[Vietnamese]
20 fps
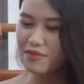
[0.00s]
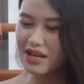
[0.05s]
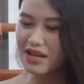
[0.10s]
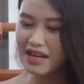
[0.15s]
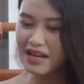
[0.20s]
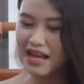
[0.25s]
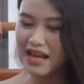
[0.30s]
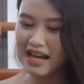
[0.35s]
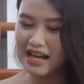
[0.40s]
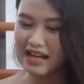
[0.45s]
không
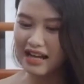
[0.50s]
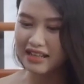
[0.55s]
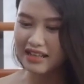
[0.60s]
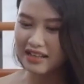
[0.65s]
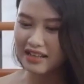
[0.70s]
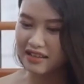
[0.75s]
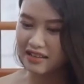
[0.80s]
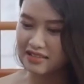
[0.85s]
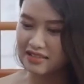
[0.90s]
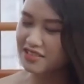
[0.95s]
biết là
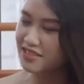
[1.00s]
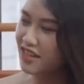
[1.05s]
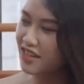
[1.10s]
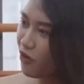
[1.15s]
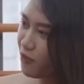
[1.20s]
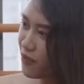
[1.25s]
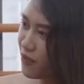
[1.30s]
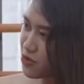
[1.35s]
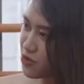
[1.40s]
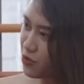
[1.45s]
à, từ
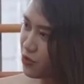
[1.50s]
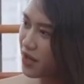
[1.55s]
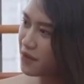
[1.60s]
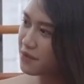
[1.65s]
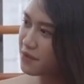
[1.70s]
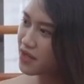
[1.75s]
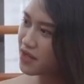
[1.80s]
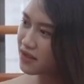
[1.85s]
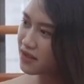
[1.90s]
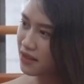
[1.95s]
đâu mà chú lại
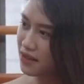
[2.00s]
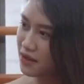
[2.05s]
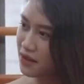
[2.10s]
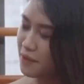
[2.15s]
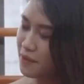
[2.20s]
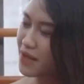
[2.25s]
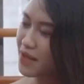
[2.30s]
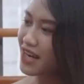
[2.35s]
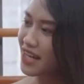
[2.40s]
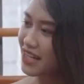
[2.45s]
biết
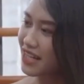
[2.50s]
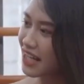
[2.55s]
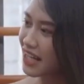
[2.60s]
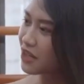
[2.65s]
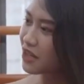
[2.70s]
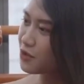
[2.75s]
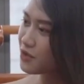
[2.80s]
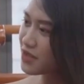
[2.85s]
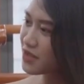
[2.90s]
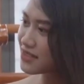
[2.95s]
biết đến
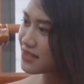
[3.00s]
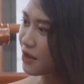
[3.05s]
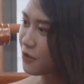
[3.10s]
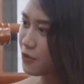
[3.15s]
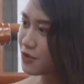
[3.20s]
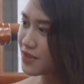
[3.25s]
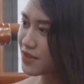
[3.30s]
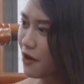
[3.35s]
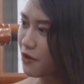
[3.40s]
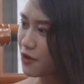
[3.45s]
thang thuốc nhất dạng
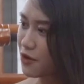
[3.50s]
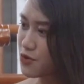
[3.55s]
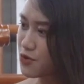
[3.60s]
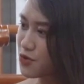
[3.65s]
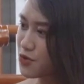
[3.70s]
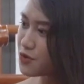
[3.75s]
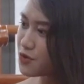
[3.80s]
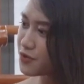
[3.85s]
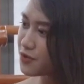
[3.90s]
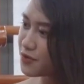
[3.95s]
của dao hả chú?